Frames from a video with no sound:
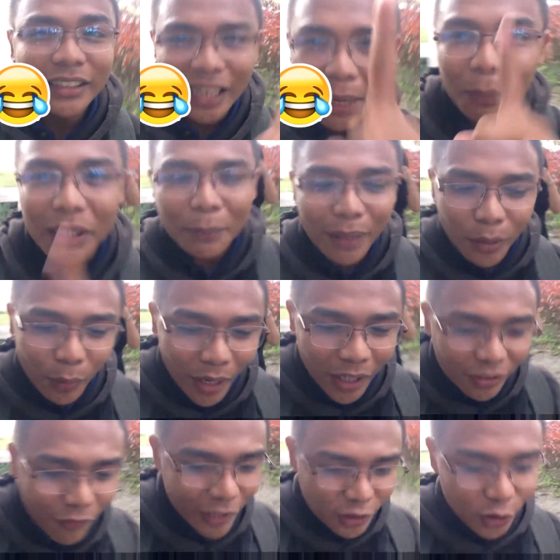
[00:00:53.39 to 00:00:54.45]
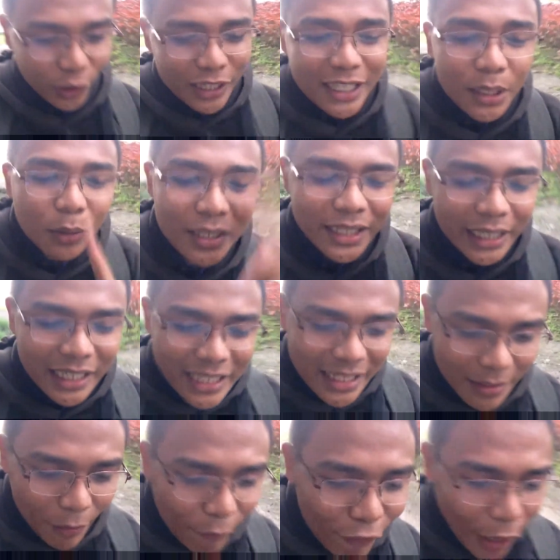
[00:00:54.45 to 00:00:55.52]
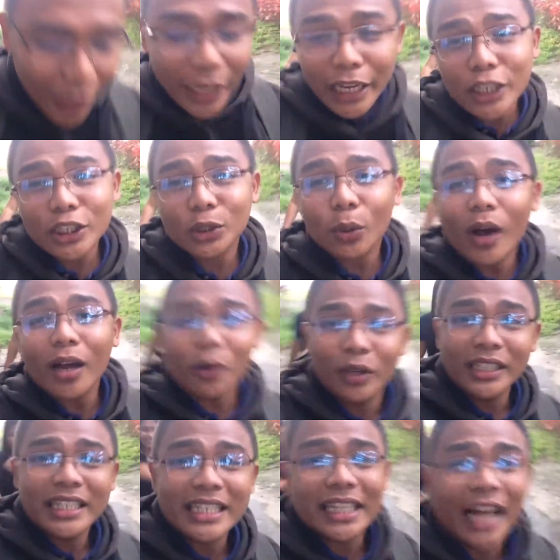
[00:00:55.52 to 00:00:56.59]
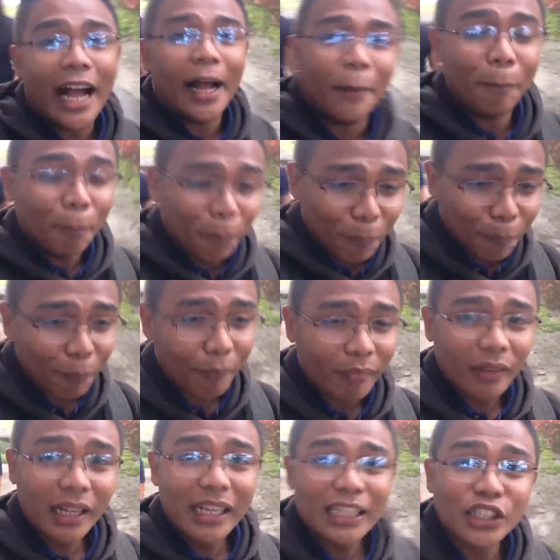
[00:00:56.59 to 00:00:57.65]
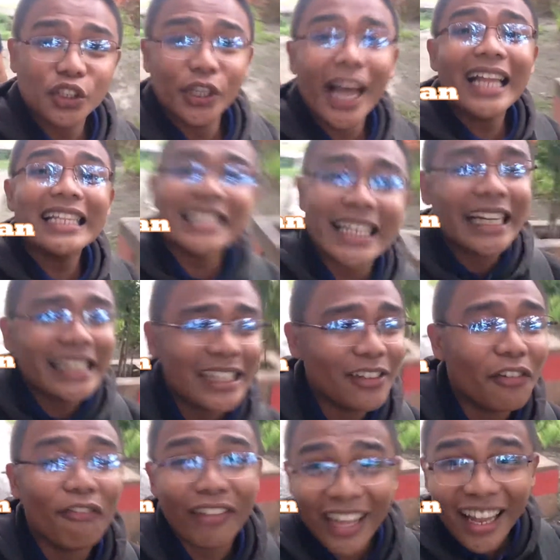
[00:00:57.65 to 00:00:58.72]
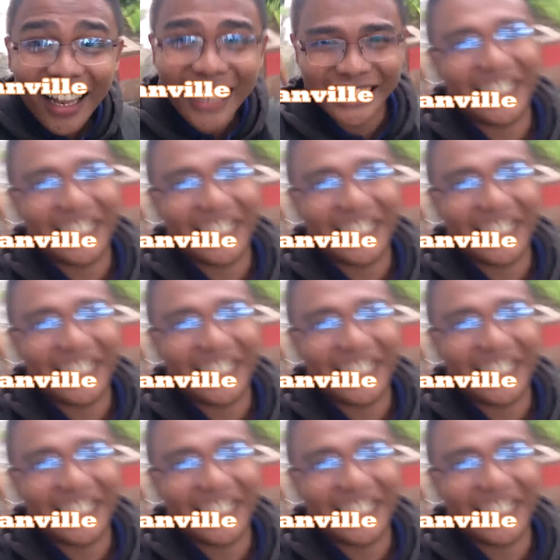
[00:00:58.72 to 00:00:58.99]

nanaputi bagong adventure. So since very issue karon sa Johnsonville.